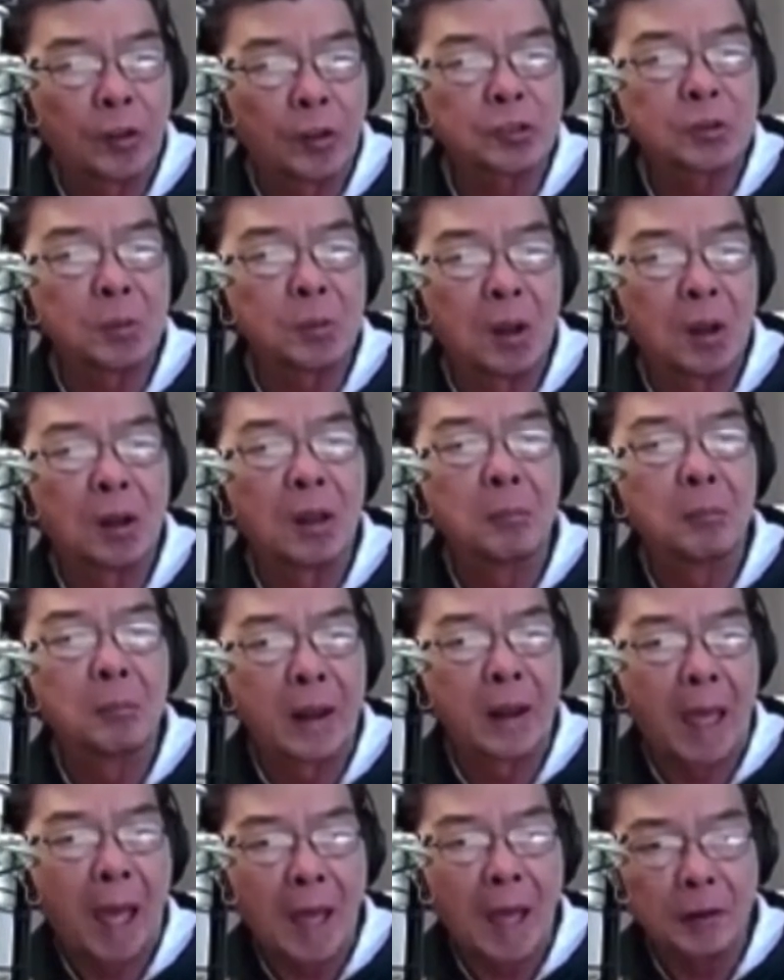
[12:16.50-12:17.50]
Film
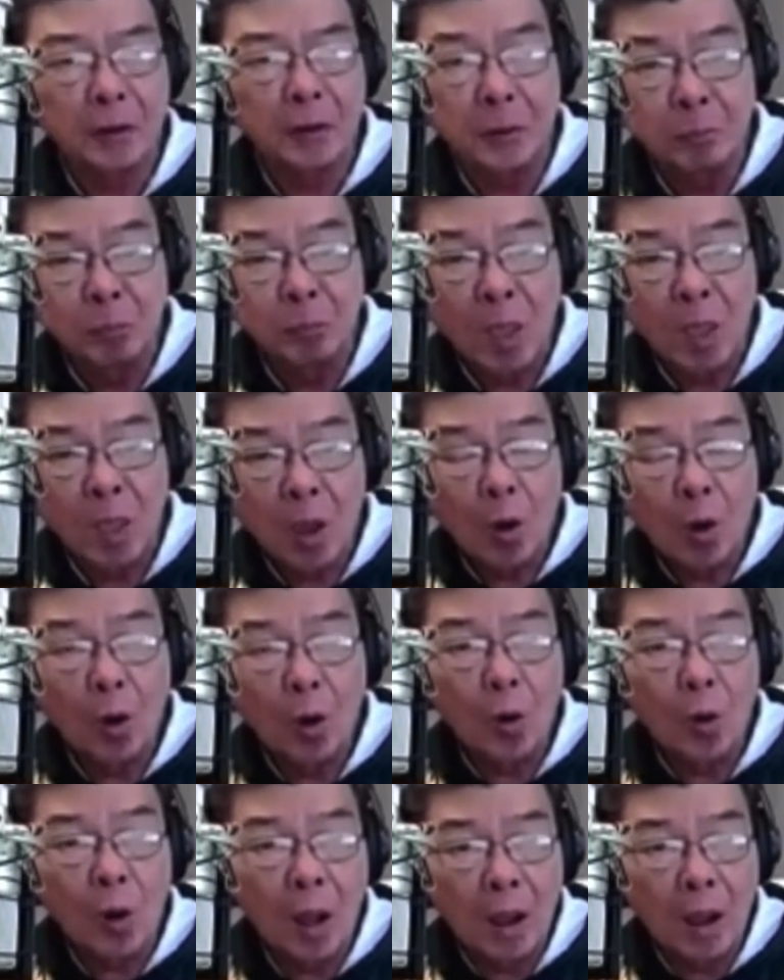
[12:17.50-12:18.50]
Festival Manhattan
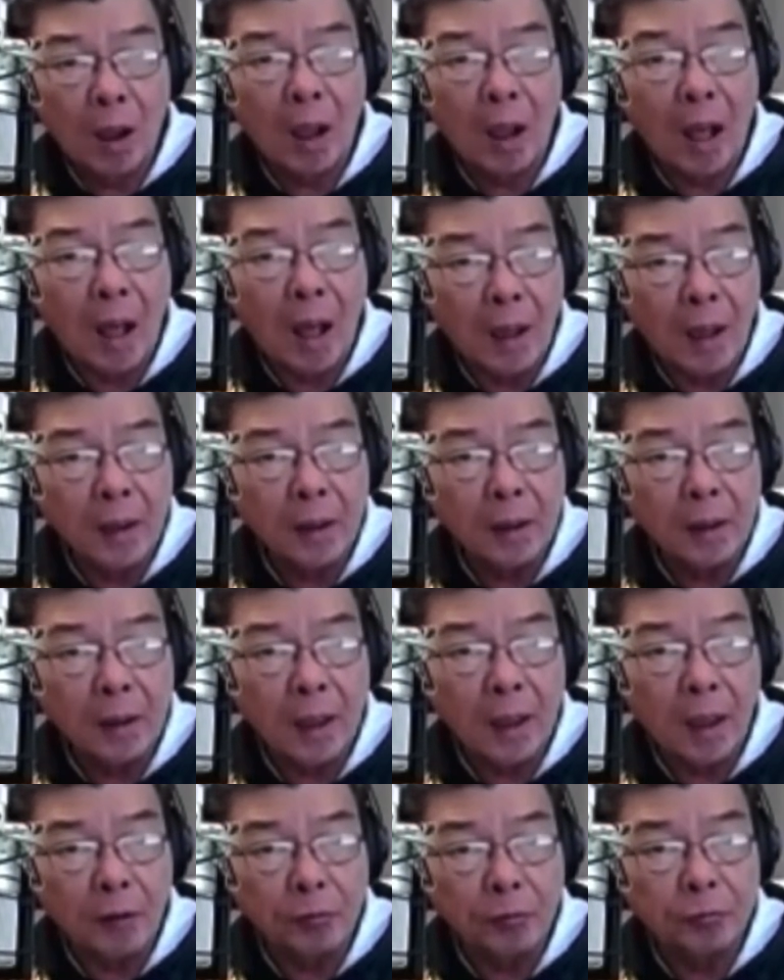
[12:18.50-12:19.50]
o ang
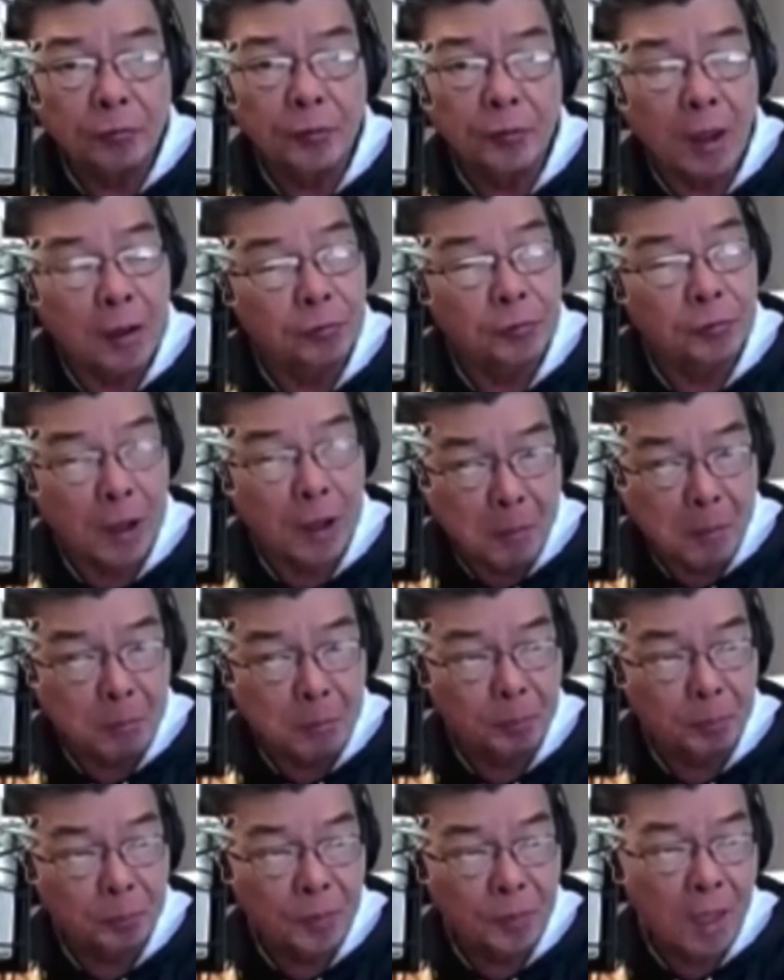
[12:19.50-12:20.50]

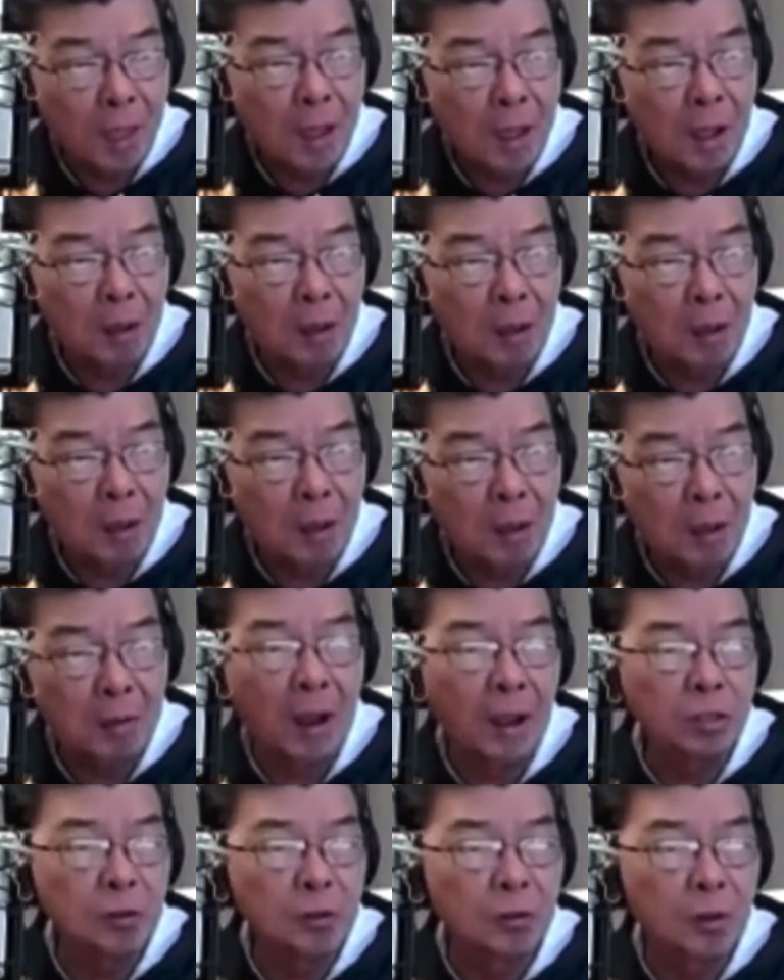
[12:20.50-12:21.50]
IFFM
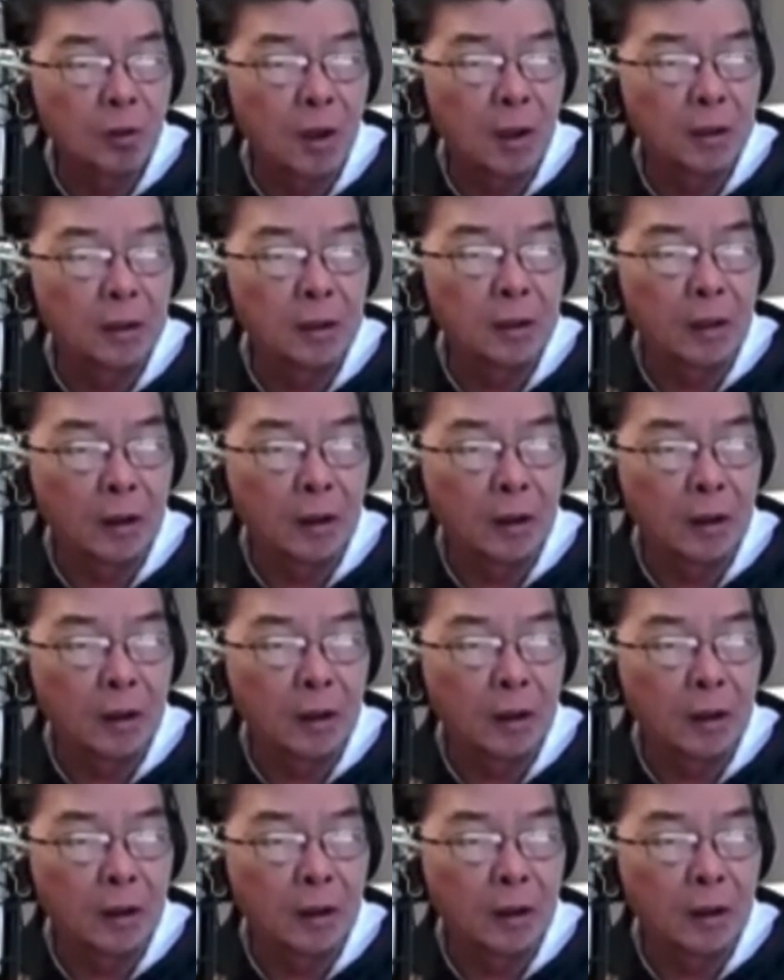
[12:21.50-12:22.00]
ang mga ito